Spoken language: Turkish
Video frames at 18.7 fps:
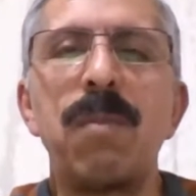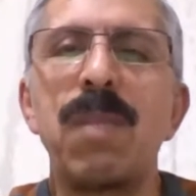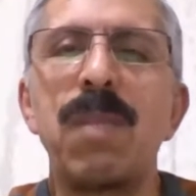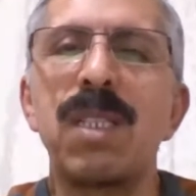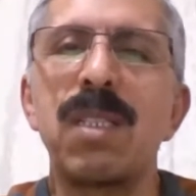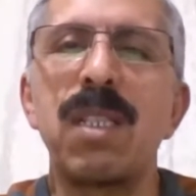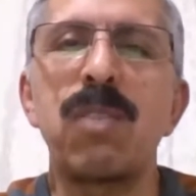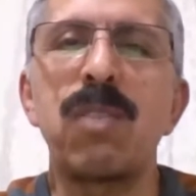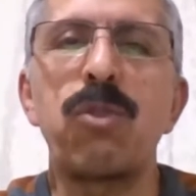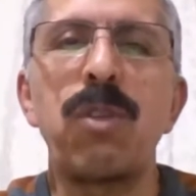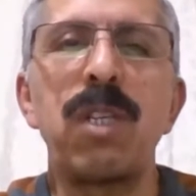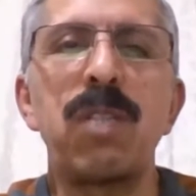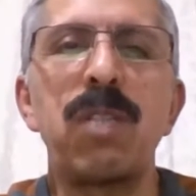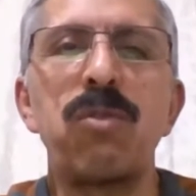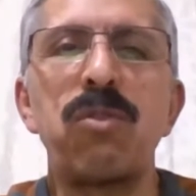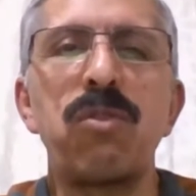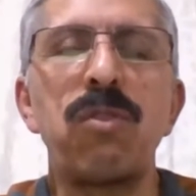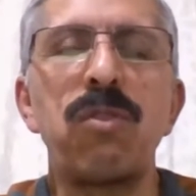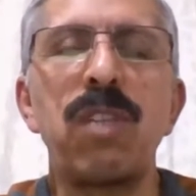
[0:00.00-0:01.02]
Mesela şöyle
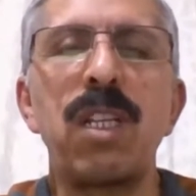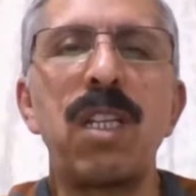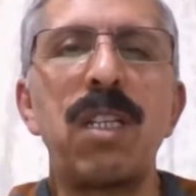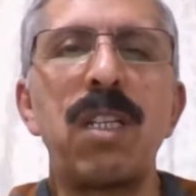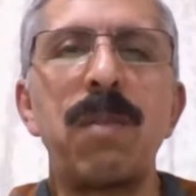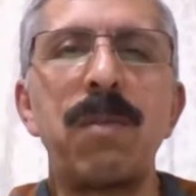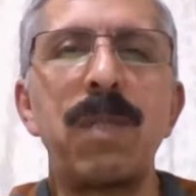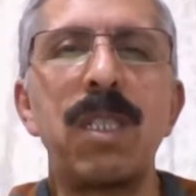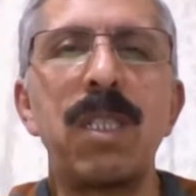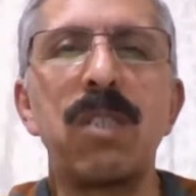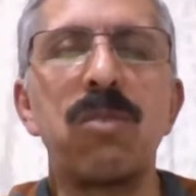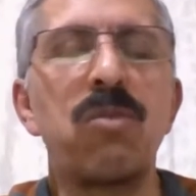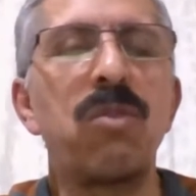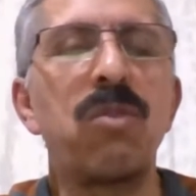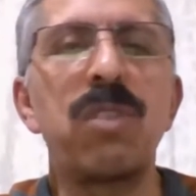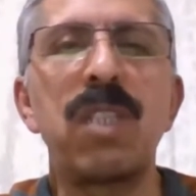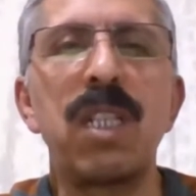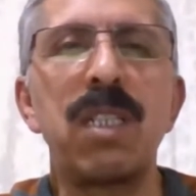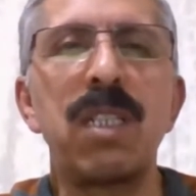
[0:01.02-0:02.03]
düşünülebilir.
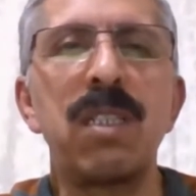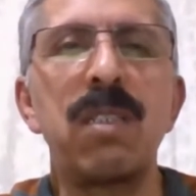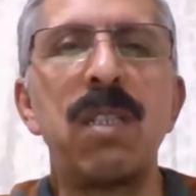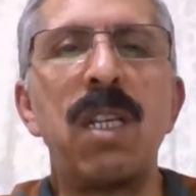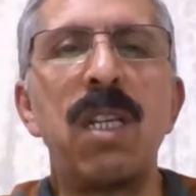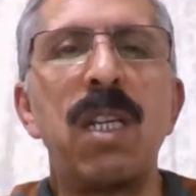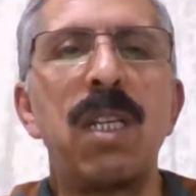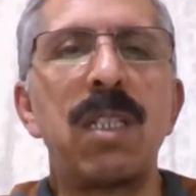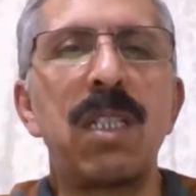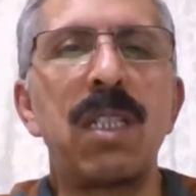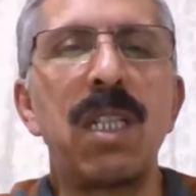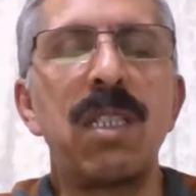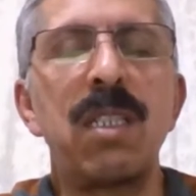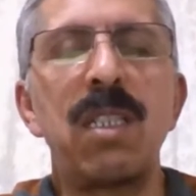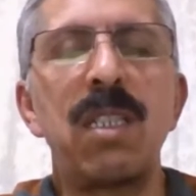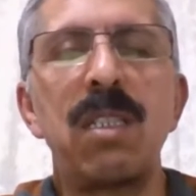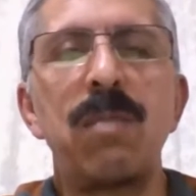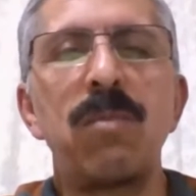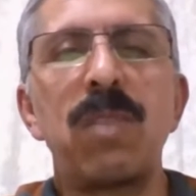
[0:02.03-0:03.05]
Türkiye'nin
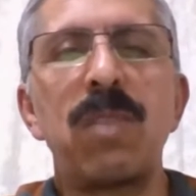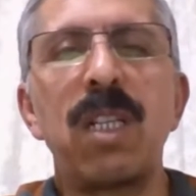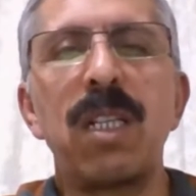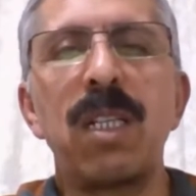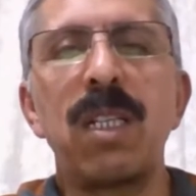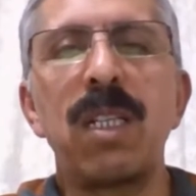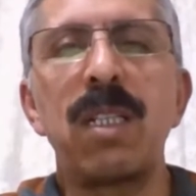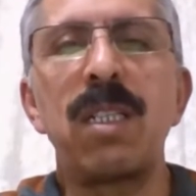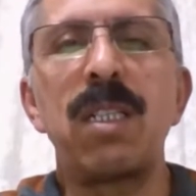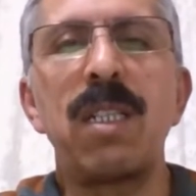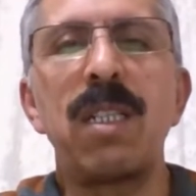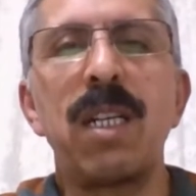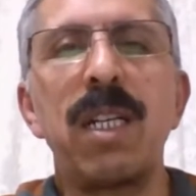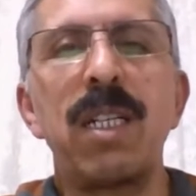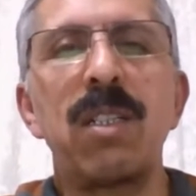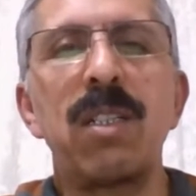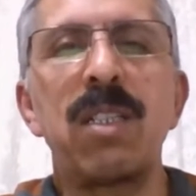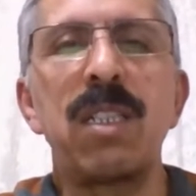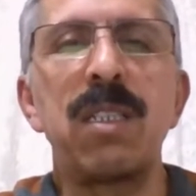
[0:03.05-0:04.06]
kendi imkanlarıyla
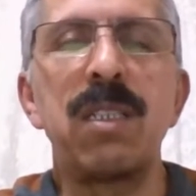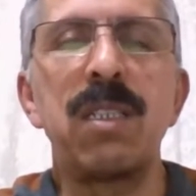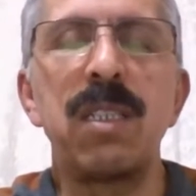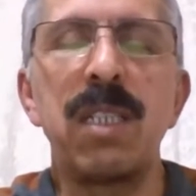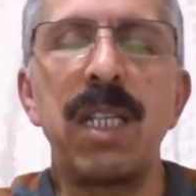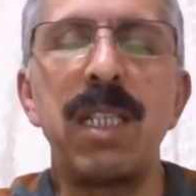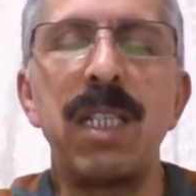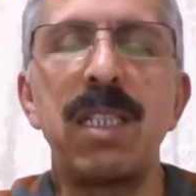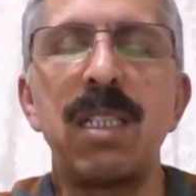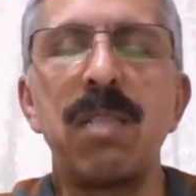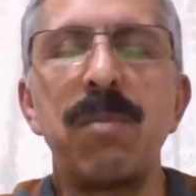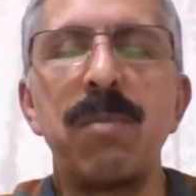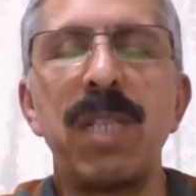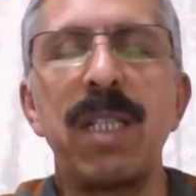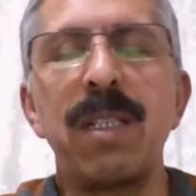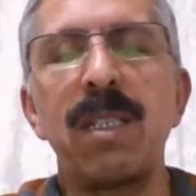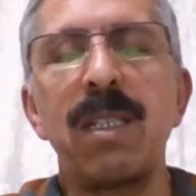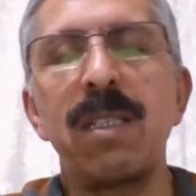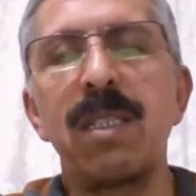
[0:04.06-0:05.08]
e, e
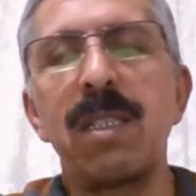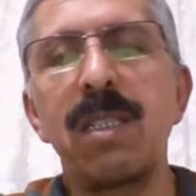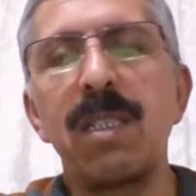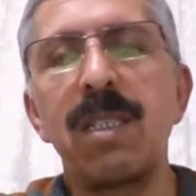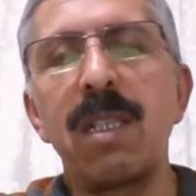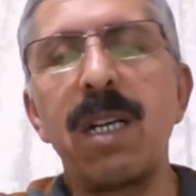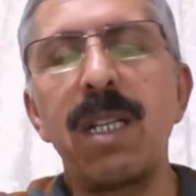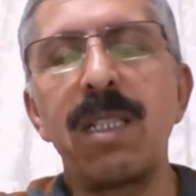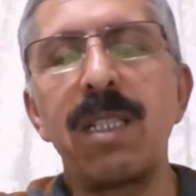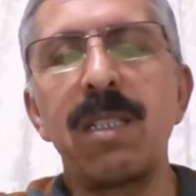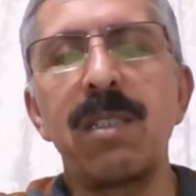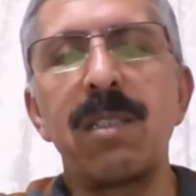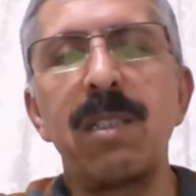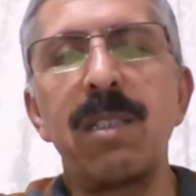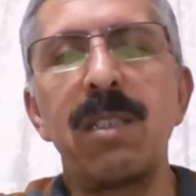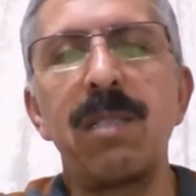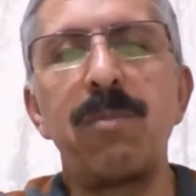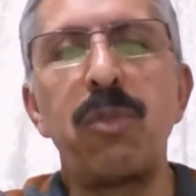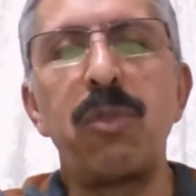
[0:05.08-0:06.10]
eğitime e,
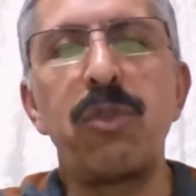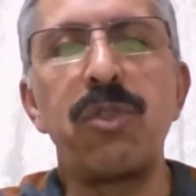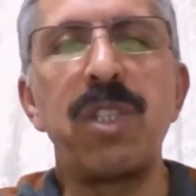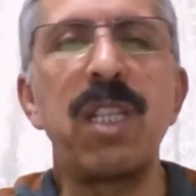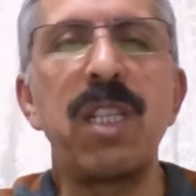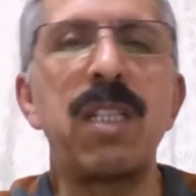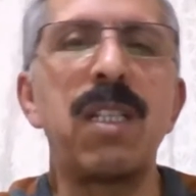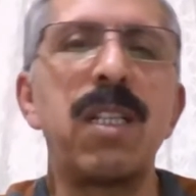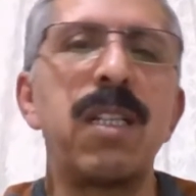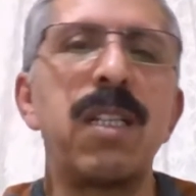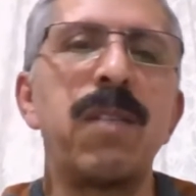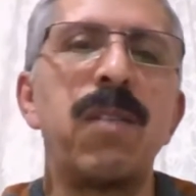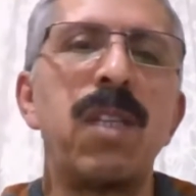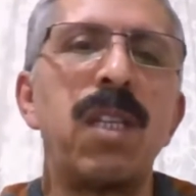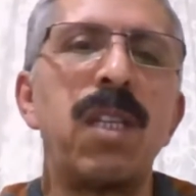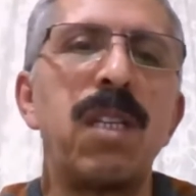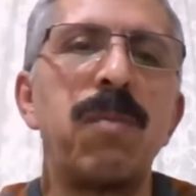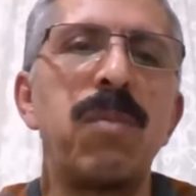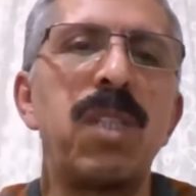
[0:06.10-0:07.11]
ayırdığı bütçe ile
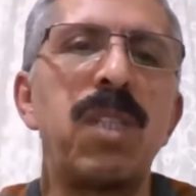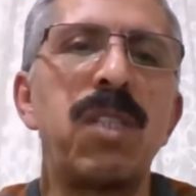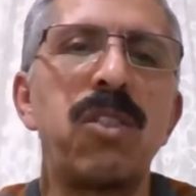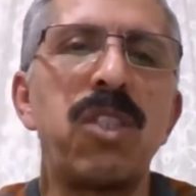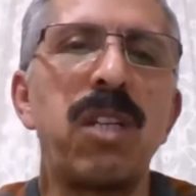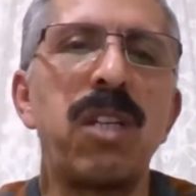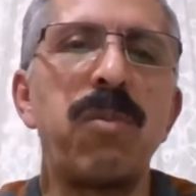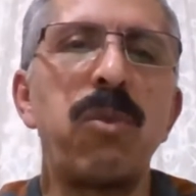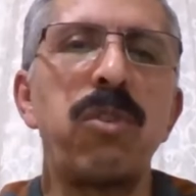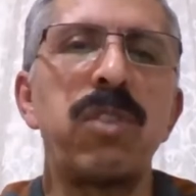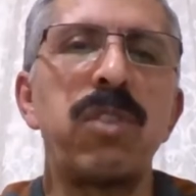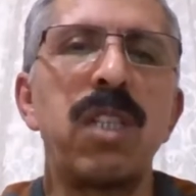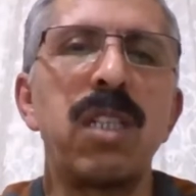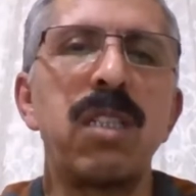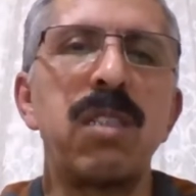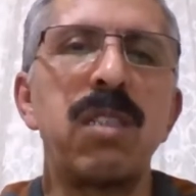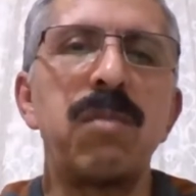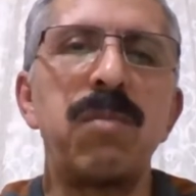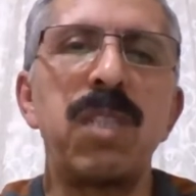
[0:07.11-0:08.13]
bir
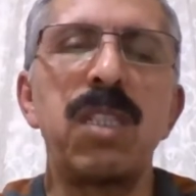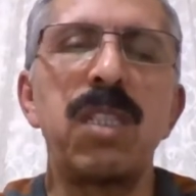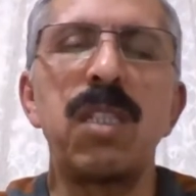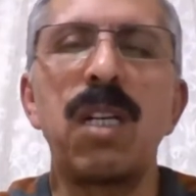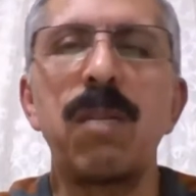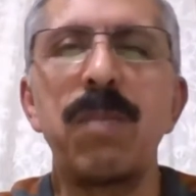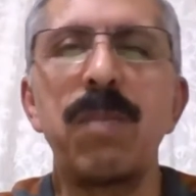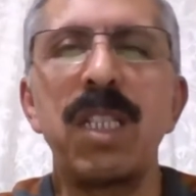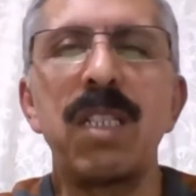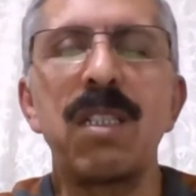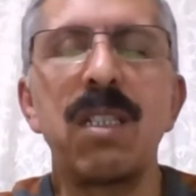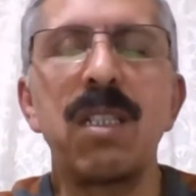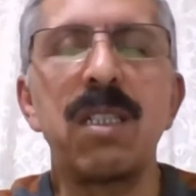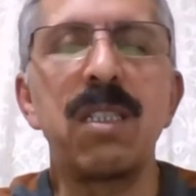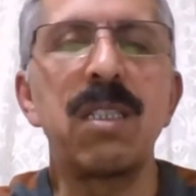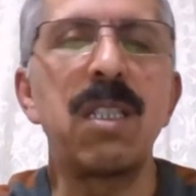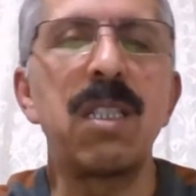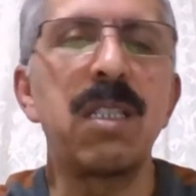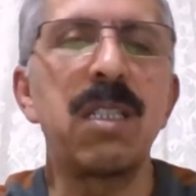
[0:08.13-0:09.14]
Japonya'nın, bir
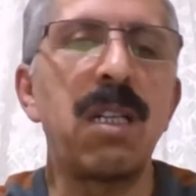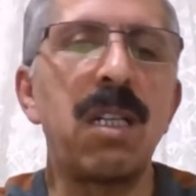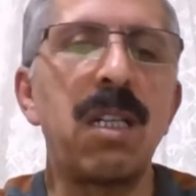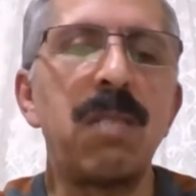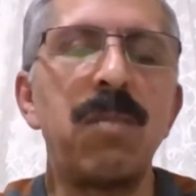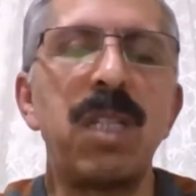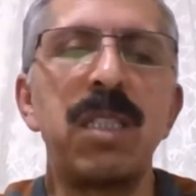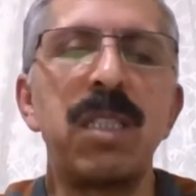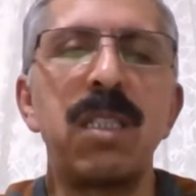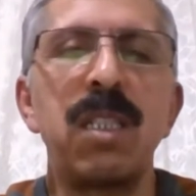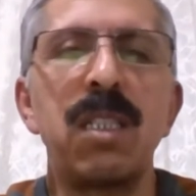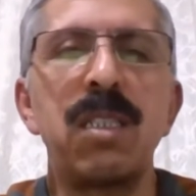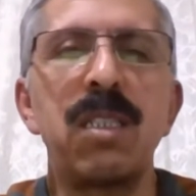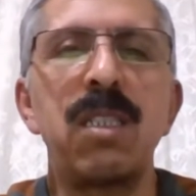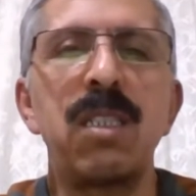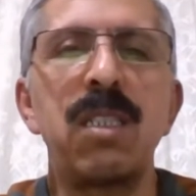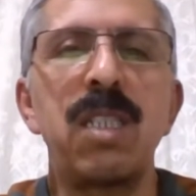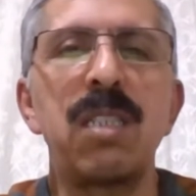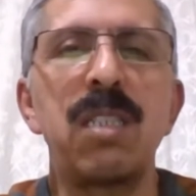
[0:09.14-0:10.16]
Amerika'nın ya da
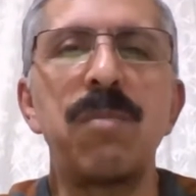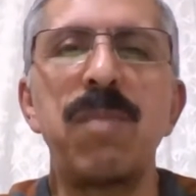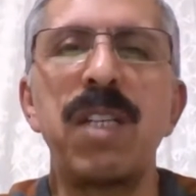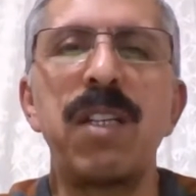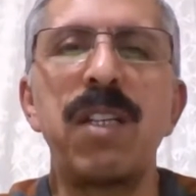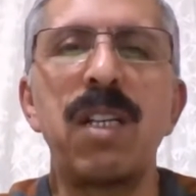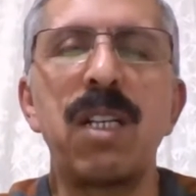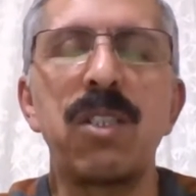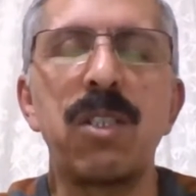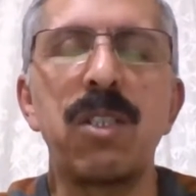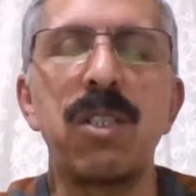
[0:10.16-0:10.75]
Almanya'nın eğitime e,